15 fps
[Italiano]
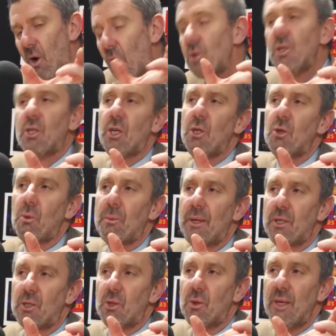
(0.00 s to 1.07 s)
ogni 100
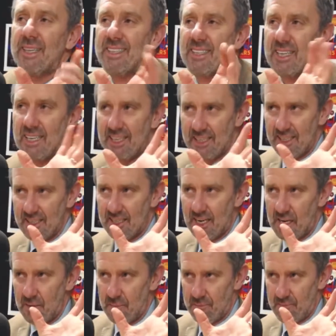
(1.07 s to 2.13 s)
persone
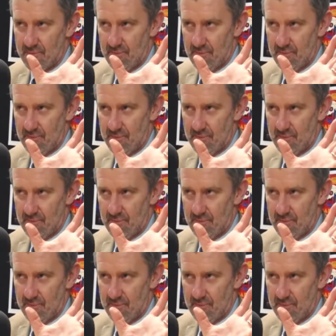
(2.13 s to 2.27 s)
30